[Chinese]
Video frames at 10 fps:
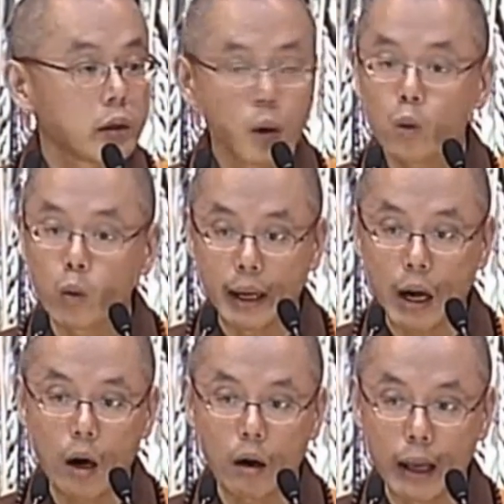有鬼
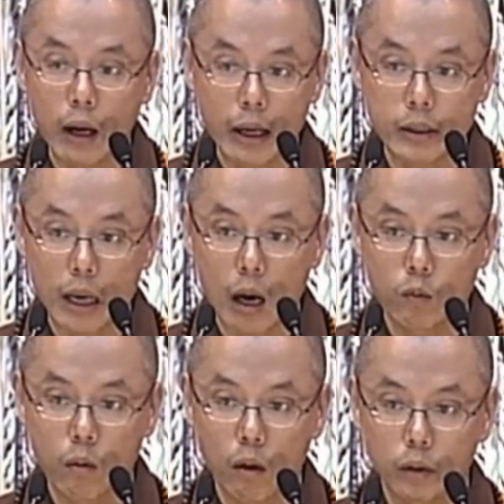啊！来要来杀
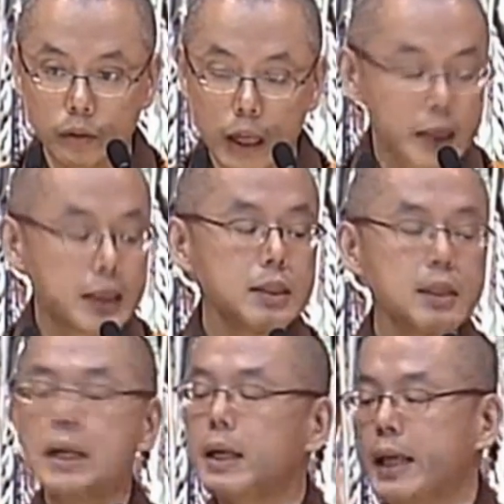我，甚
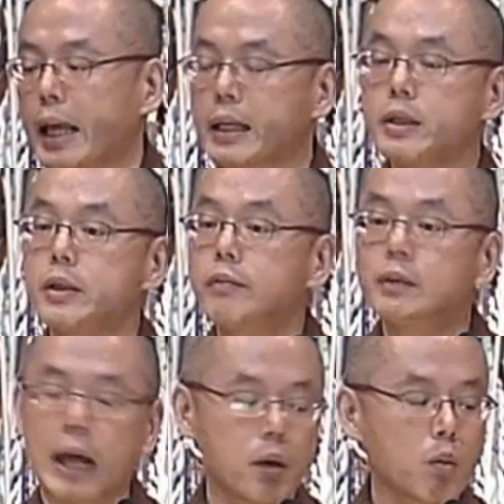至呢，你来跟师傅
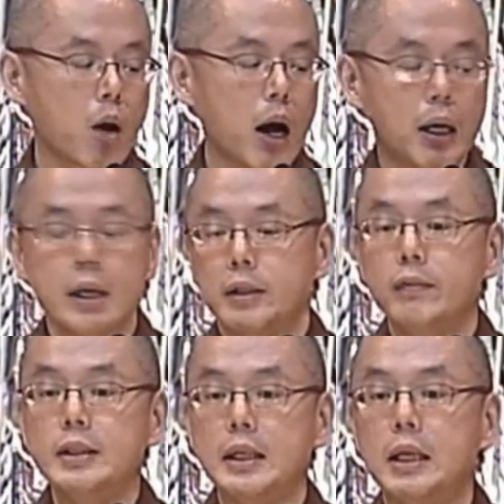谈话，师
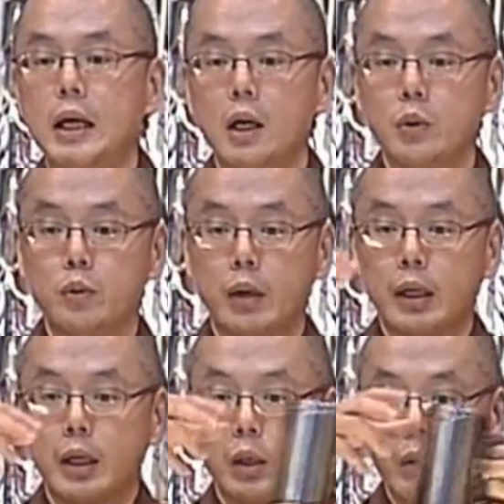傅请你喝水
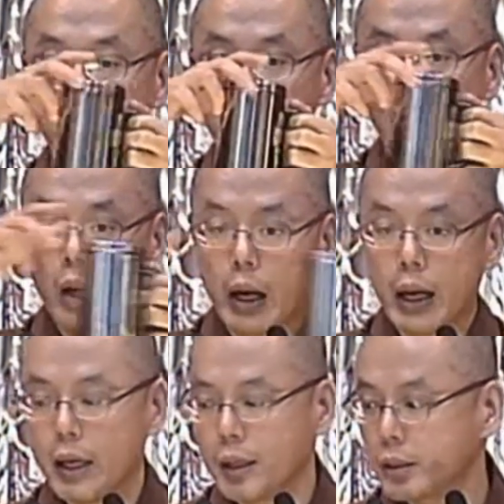呢，你会说：“
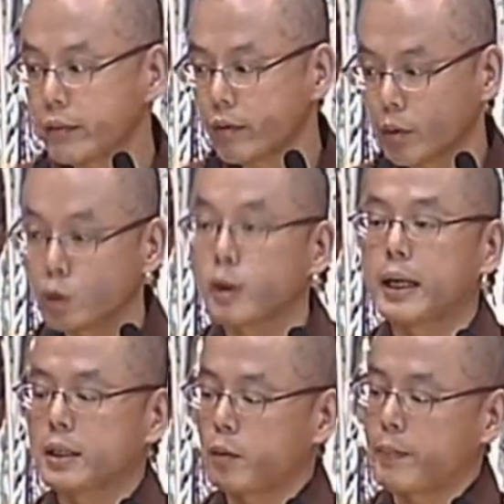哎，师傅，举个
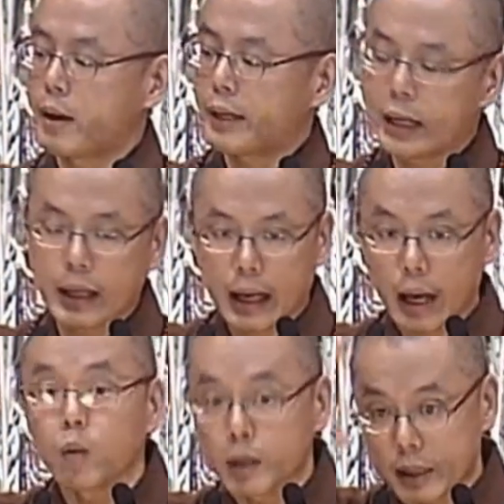例子，表演给你
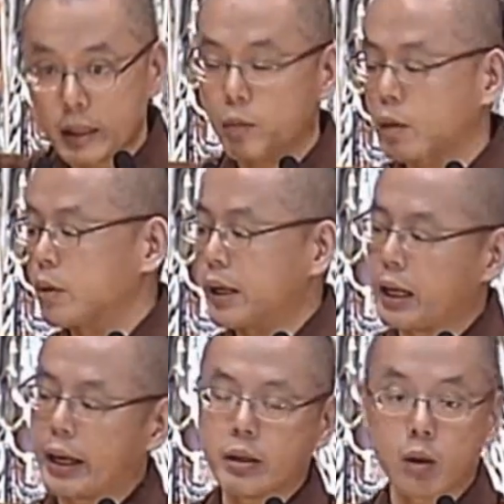看。我曾经遇过一个
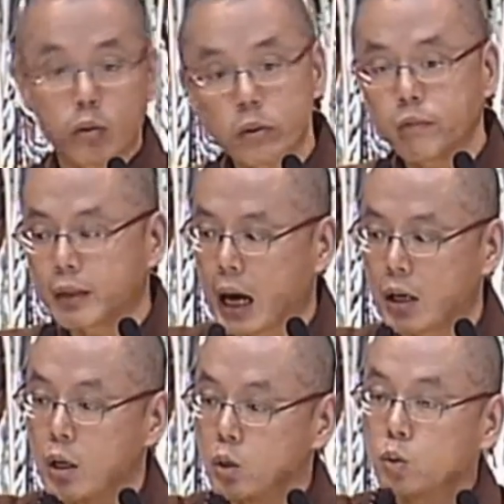莲友，师傅拿
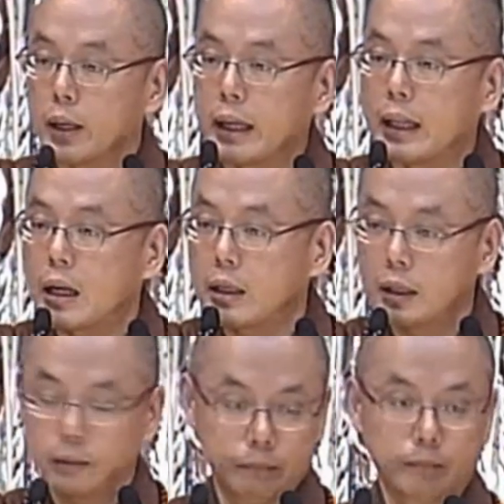水给他喝，